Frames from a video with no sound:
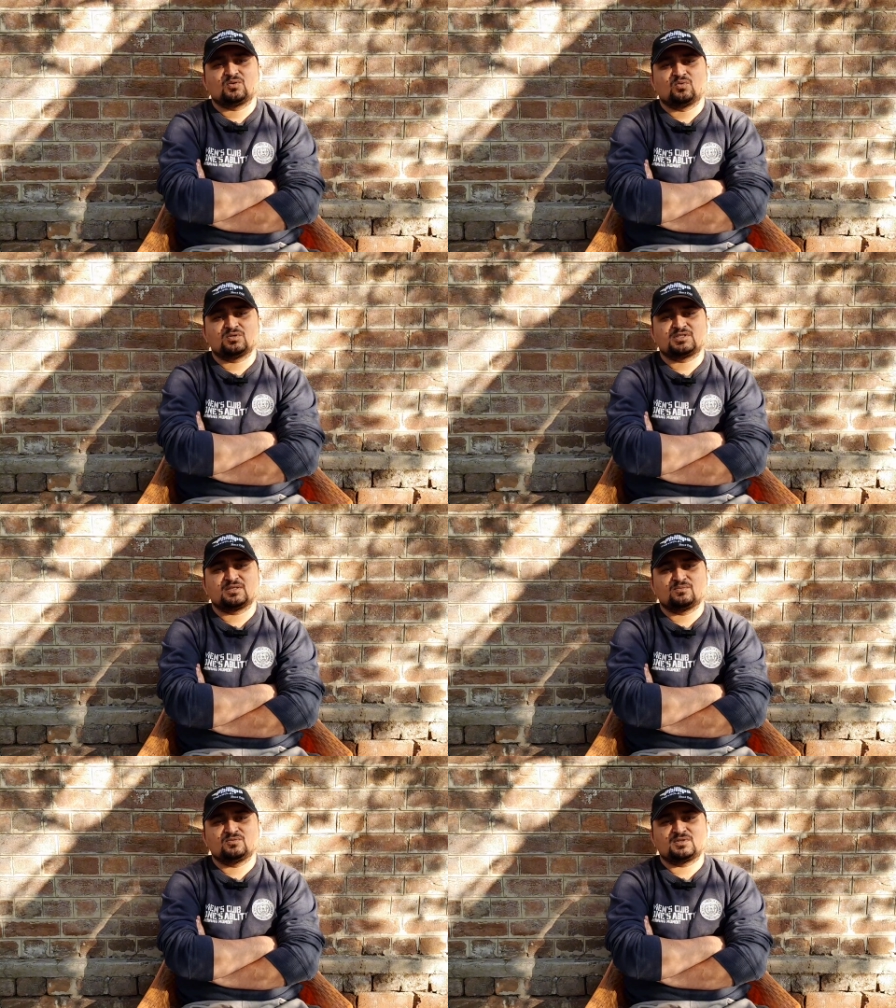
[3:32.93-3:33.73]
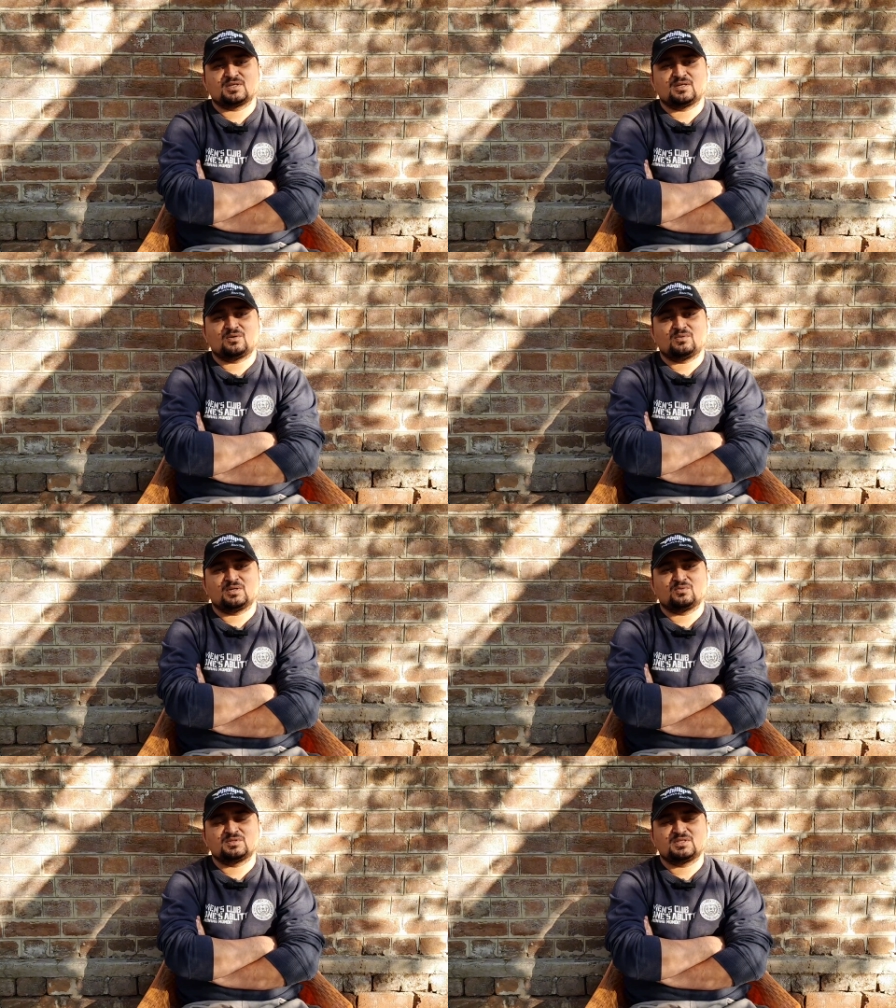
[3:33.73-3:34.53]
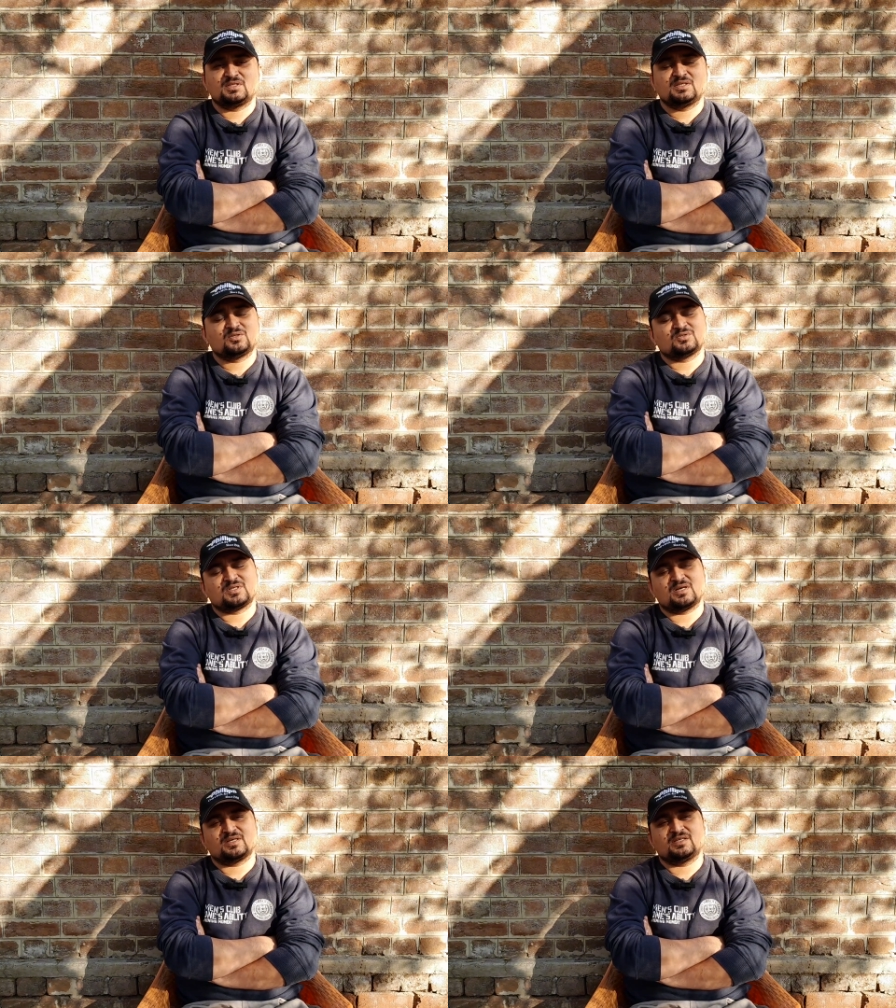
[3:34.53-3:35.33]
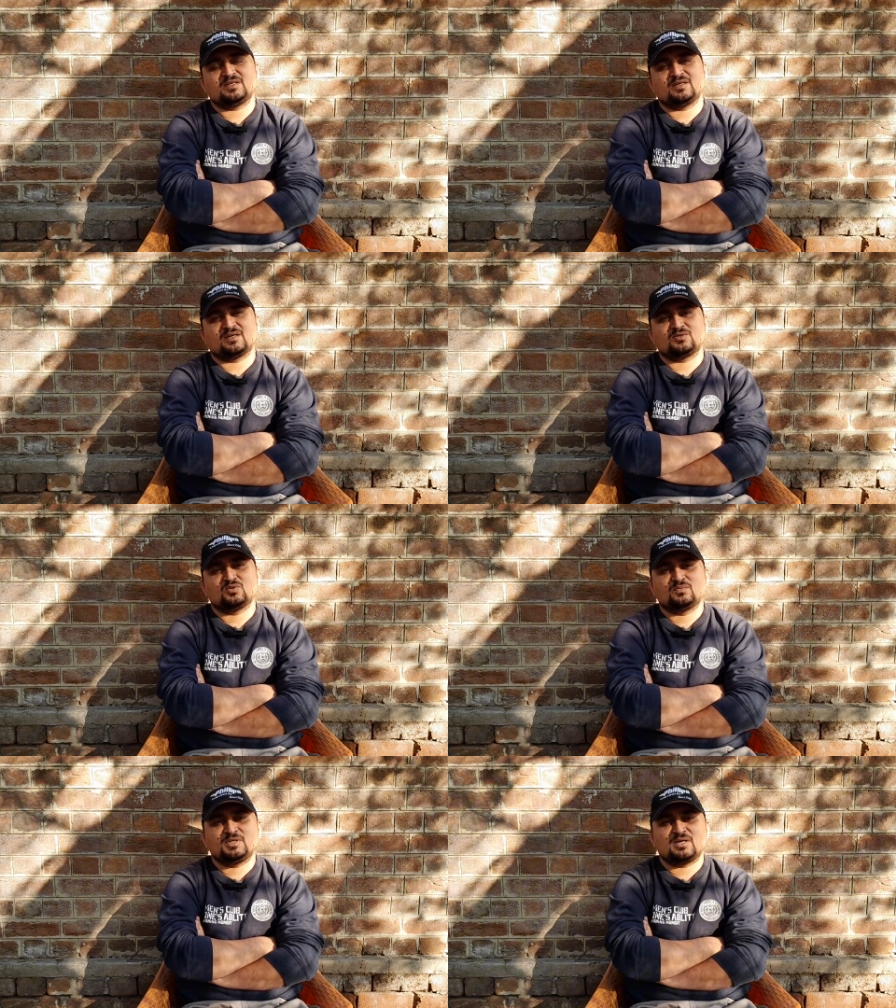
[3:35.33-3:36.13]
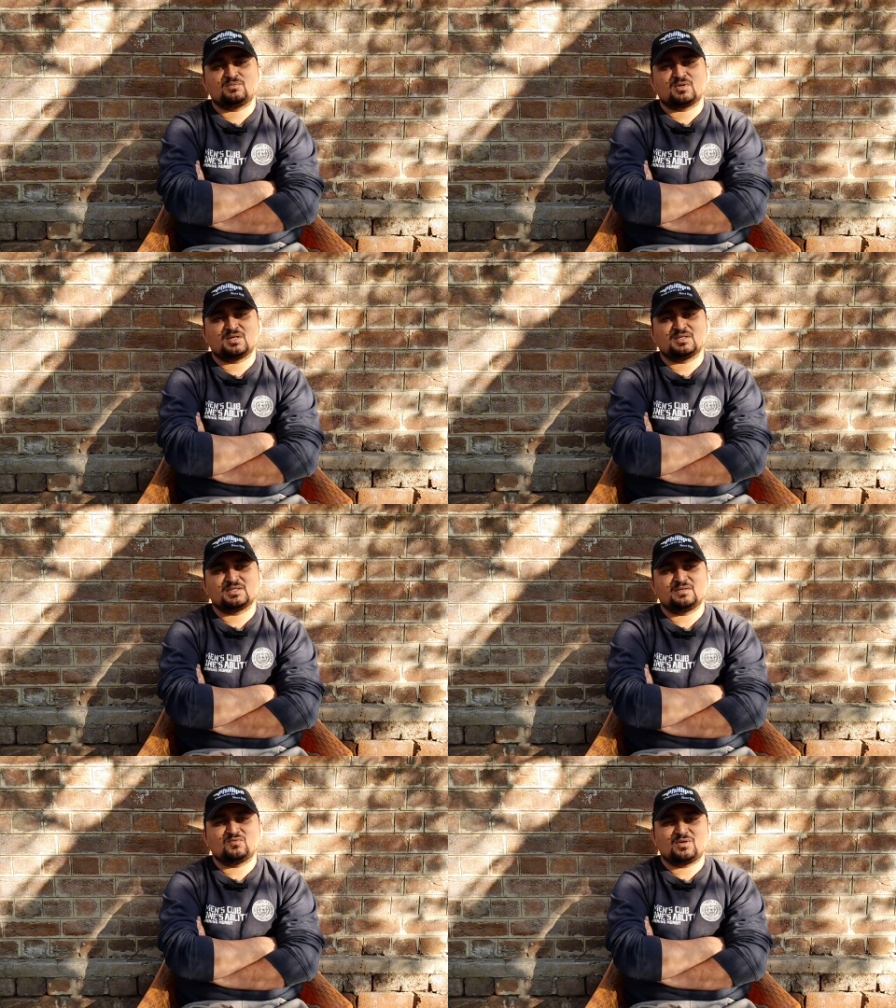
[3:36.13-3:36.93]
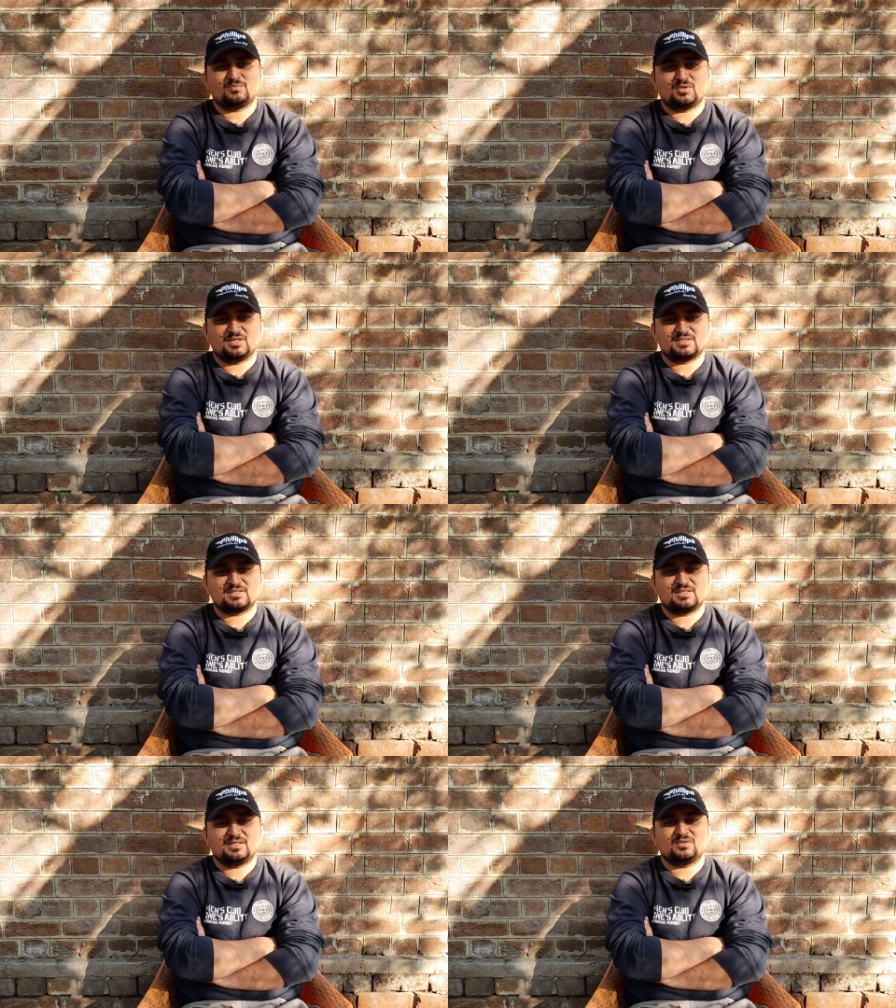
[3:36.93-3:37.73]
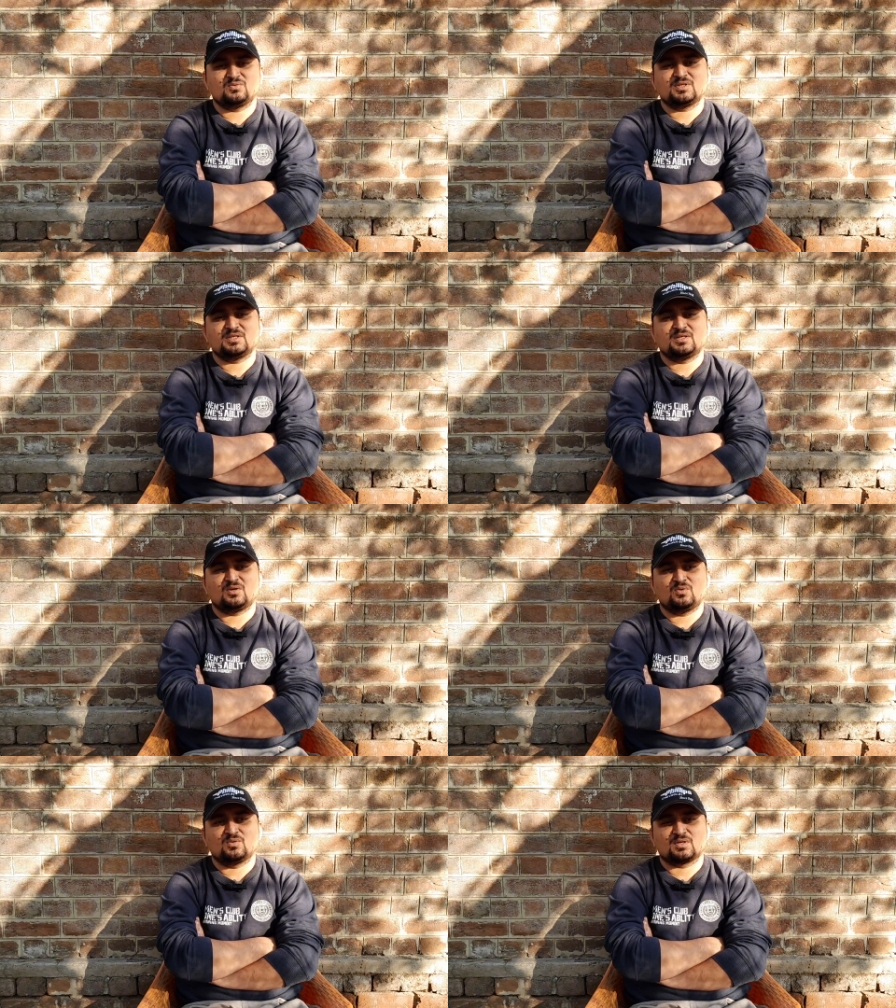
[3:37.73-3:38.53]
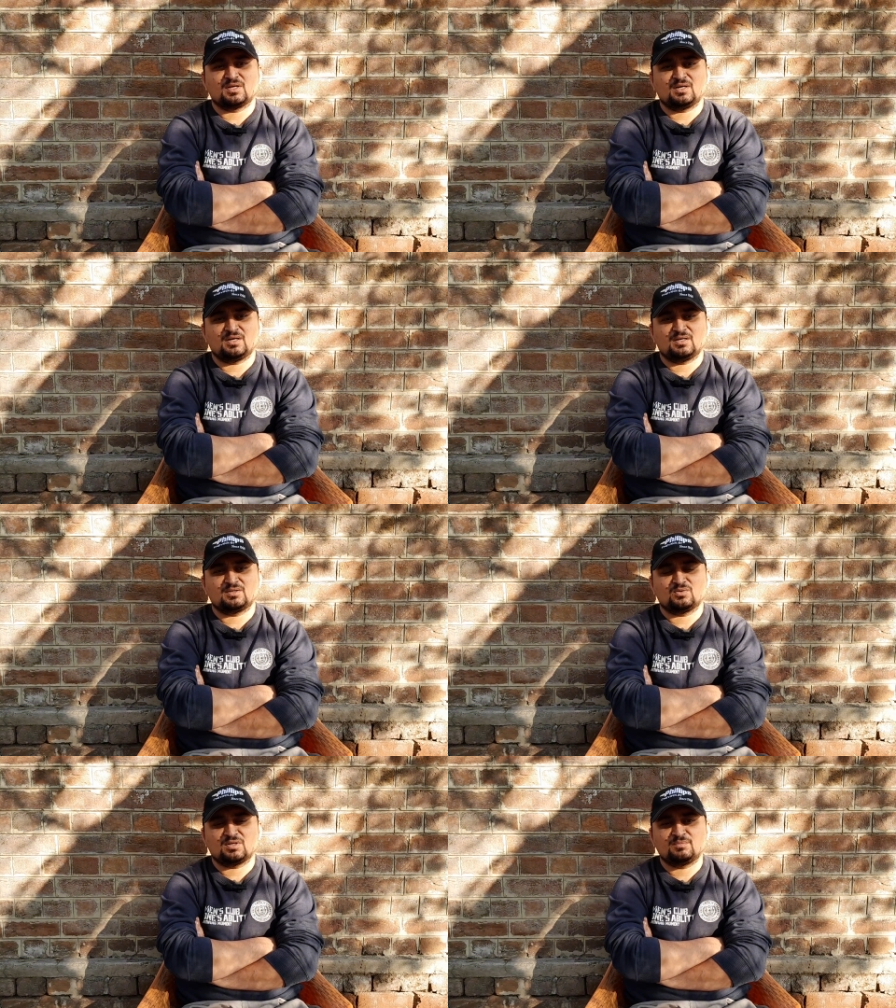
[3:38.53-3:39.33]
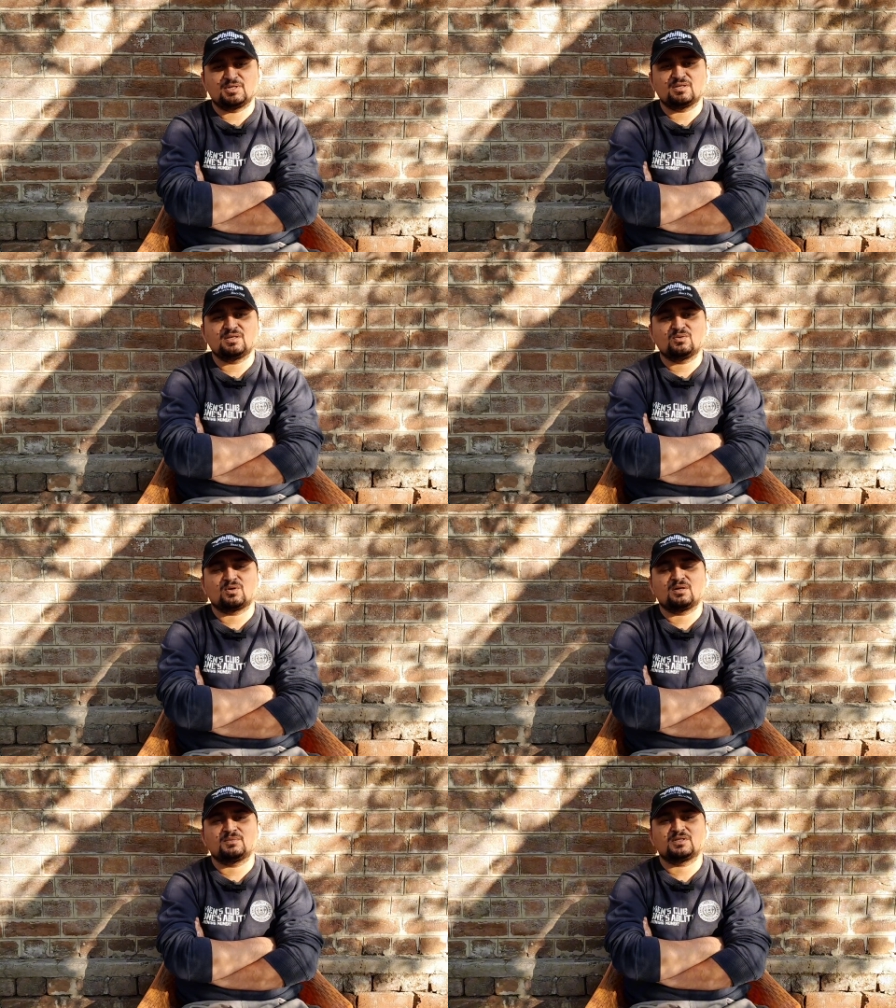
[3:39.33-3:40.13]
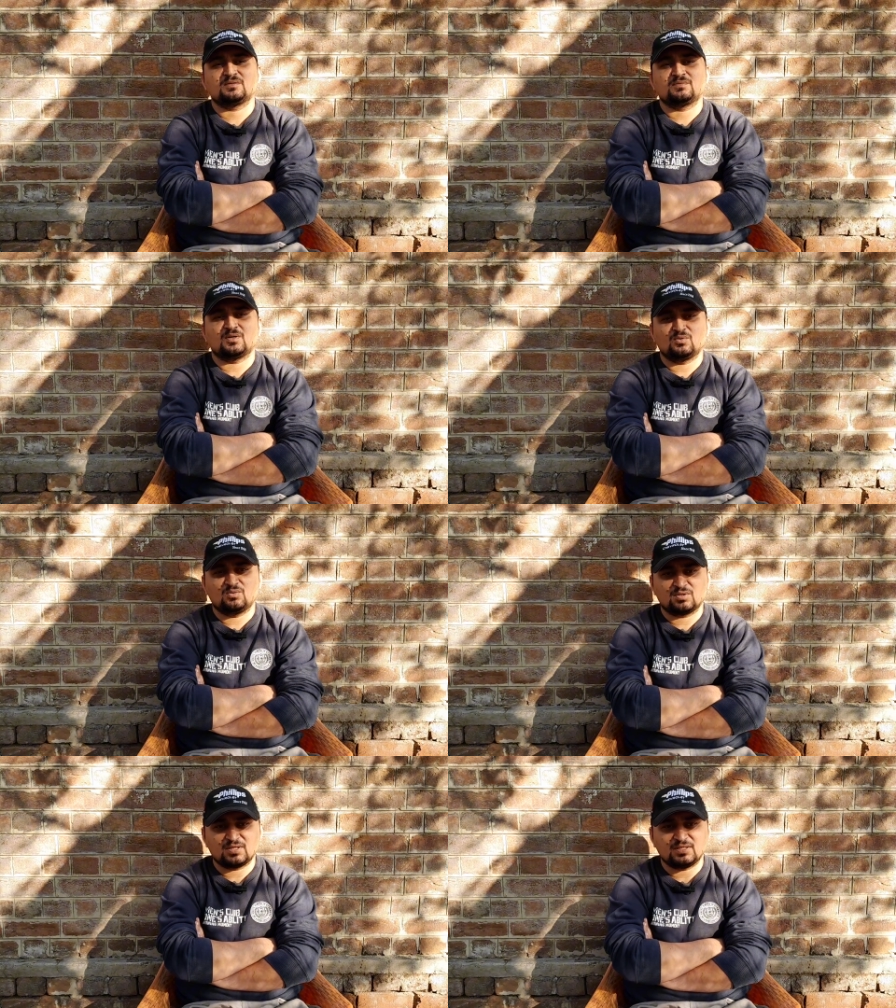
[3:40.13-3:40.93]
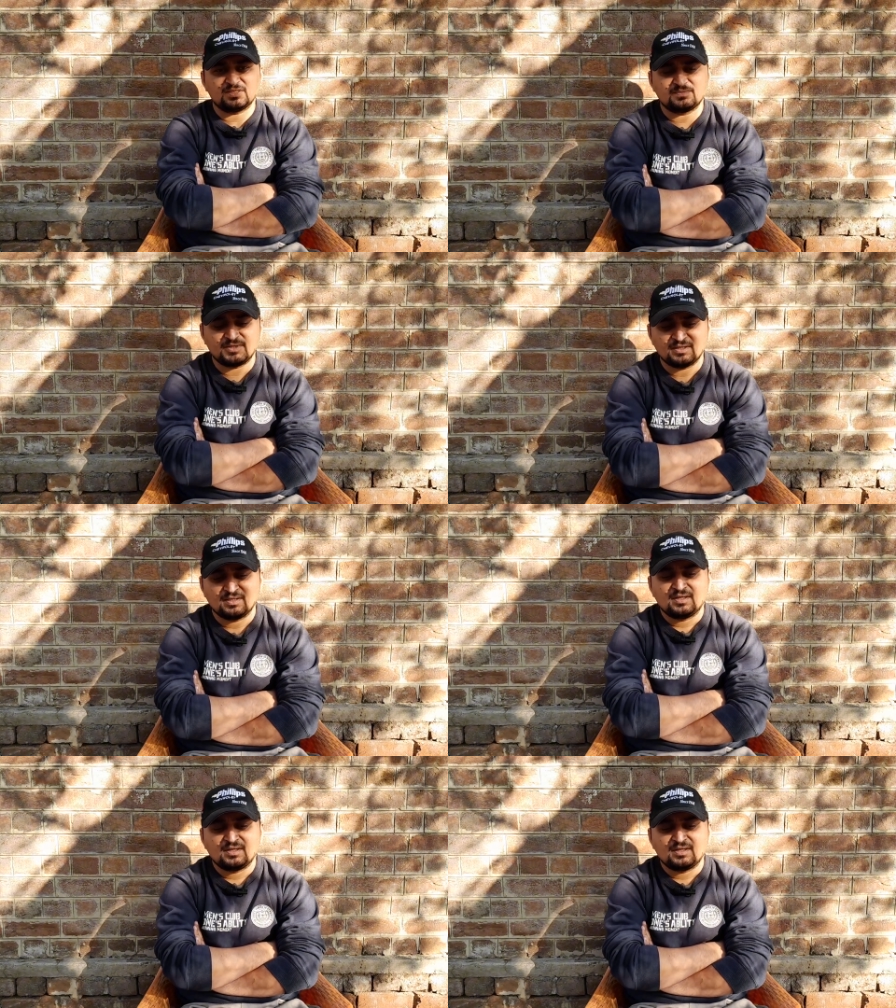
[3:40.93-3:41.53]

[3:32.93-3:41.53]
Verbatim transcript: कौन से कबूतर अलाव हैं कौन से नहीं है तो सारे ही हैं यार जो भी आप उड़ाना चाहें वो आप उड़ा सकते हैं क्योंकि ये लाहौर का टूर्नामेंट नहीं हो रहा मतलब लाहौर के इसमें